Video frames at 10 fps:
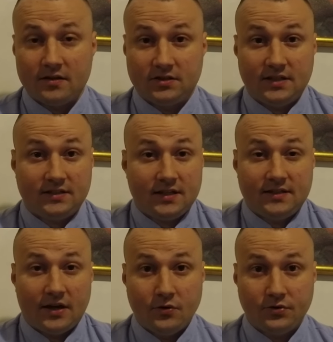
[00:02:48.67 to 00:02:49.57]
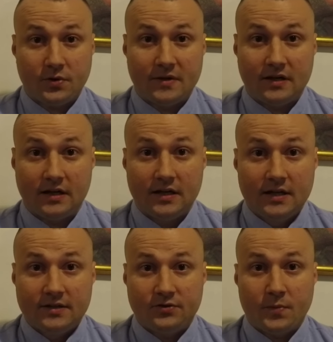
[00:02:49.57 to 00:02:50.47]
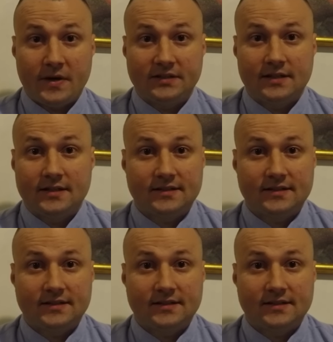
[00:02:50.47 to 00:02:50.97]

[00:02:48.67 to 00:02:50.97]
Je resterai sérieux sur ma, sur ma chaîne,